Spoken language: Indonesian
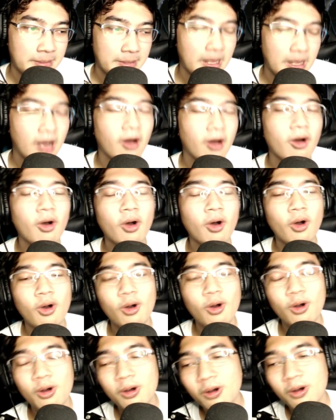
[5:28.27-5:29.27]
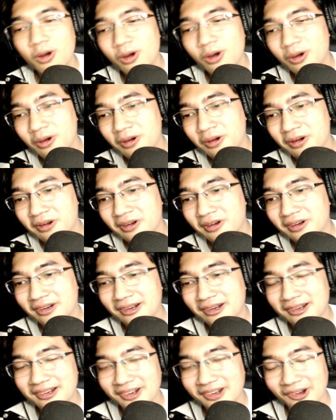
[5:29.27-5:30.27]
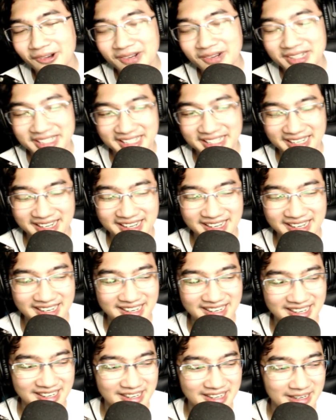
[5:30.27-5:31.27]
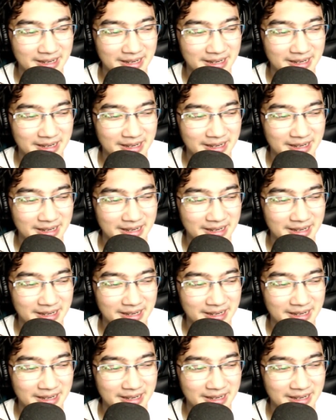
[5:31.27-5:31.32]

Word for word: Oh, oke. Okay. Jadi kayak